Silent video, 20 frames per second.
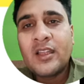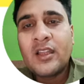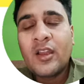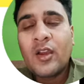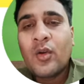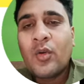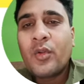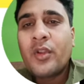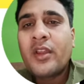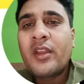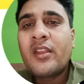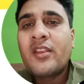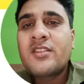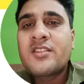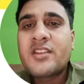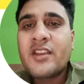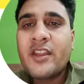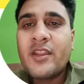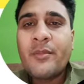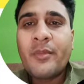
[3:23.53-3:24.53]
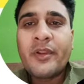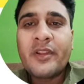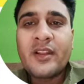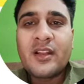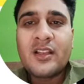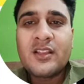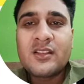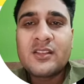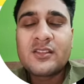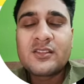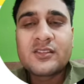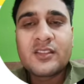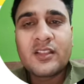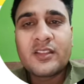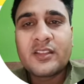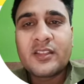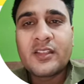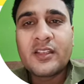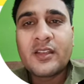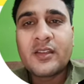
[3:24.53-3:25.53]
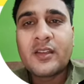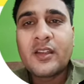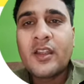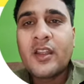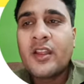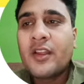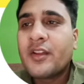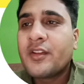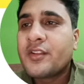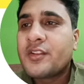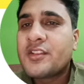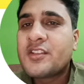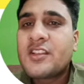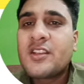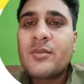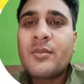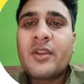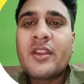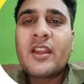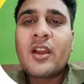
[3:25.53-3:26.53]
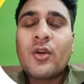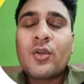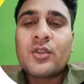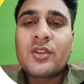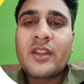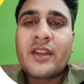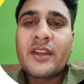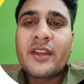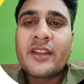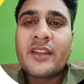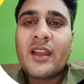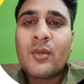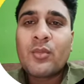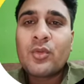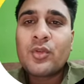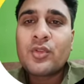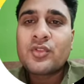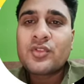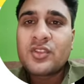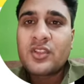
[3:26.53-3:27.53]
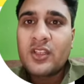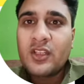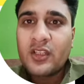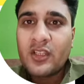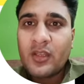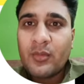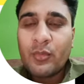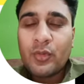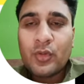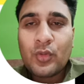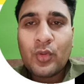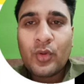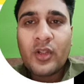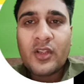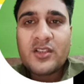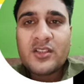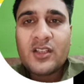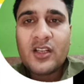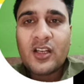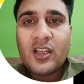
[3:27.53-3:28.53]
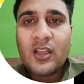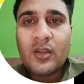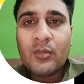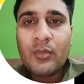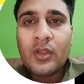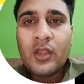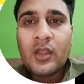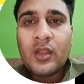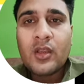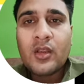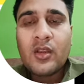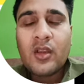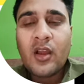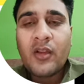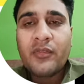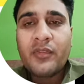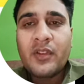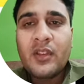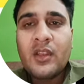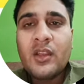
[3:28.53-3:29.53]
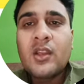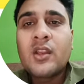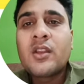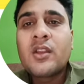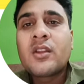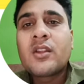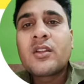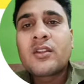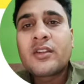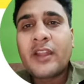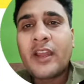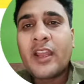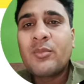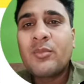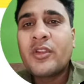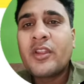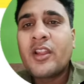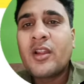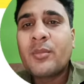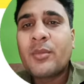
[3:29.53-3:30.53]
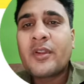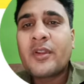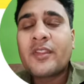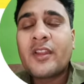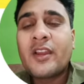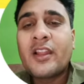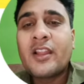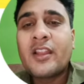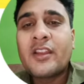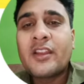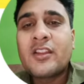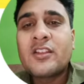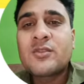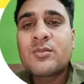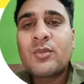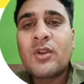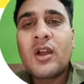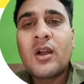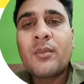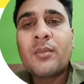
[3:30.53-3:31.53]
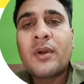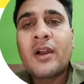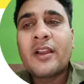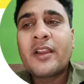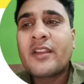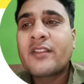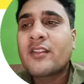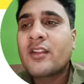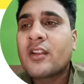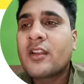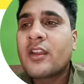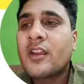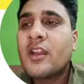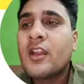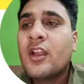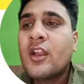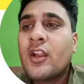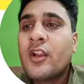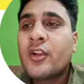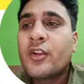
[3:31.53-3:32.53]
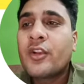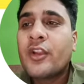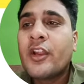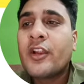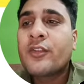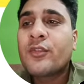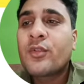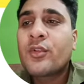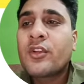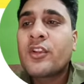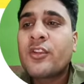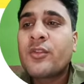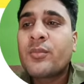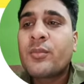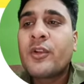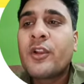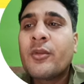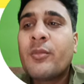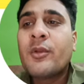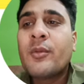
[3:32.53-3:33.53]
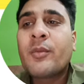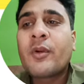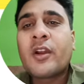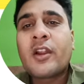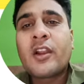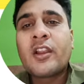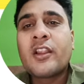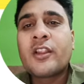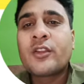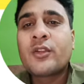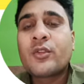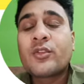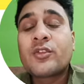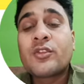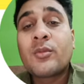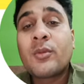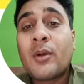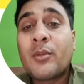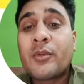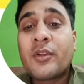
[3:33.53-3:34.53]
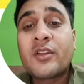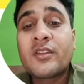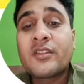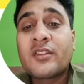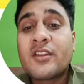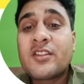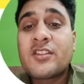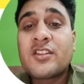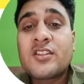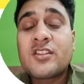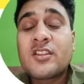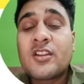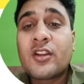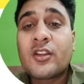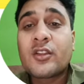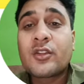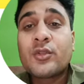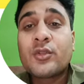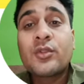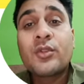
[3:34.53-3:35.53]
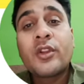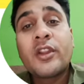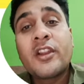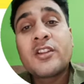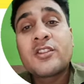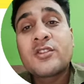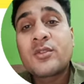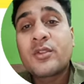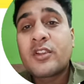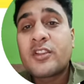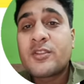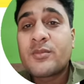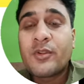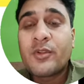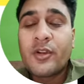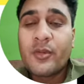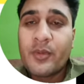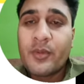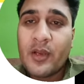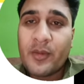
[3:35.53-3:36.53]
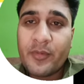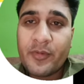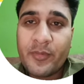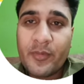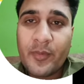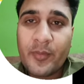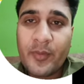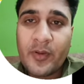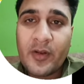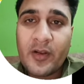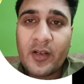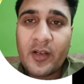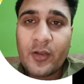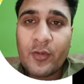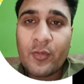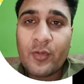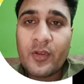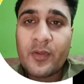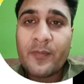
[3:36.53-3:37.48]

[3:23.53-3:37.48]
और एक जैन प्रणाली चलती है ऋषि में क्या होता है कि आपको सीखने में थोड़ा स्टार्टिंग में काफ़ी टाइम देना पड़ता है लेकिन इसमें आप आगे चल के डेढ़ सौ की स्पीड भी पकड़ लेते हो जब आप ढंग से अच्छे से करते हो तो डेढ़ सौ की स्पीड भी आप इसमें पकड़ लेओगे